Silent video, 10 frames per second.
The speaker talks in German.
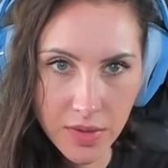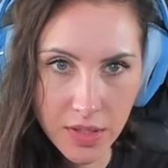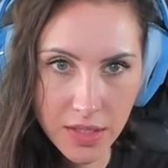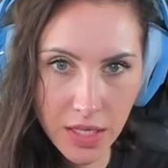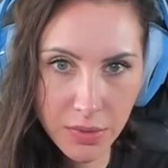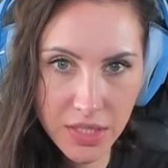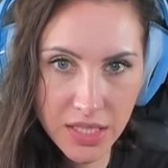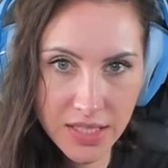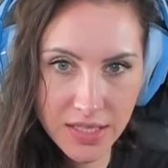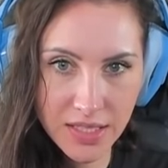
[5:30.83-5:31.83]
Ich glaube
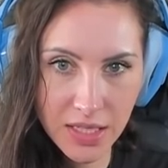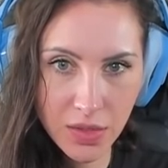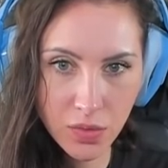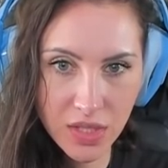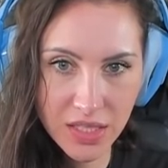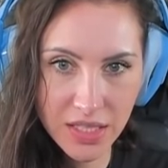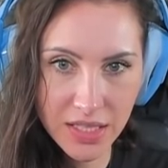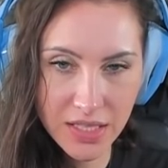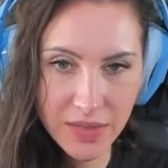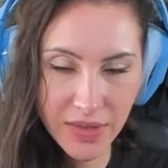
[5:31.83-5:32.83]
nicht, dass das eine gute Idee
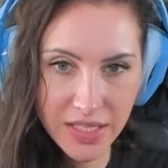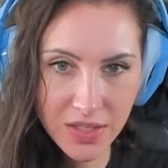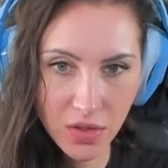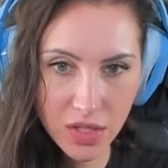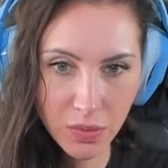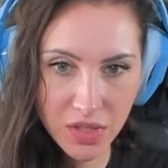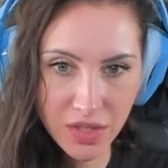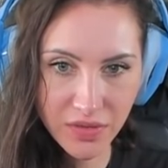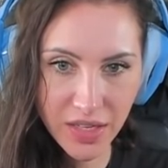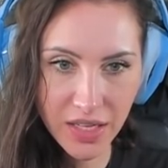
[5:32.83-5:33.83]
ist, weil ich jetzt trotzdem
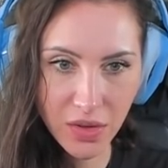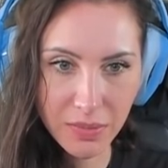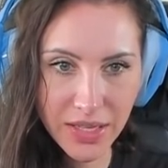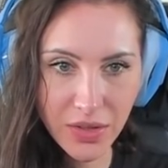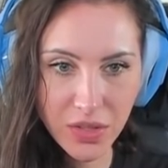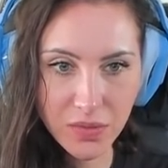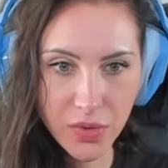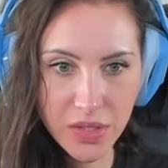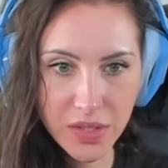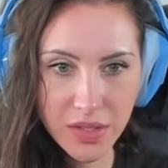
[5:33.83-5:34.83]
runterfalle. Oh mein Gott, ich
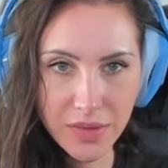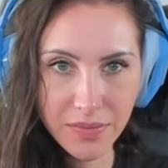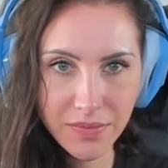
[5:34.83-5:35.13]
wusste es.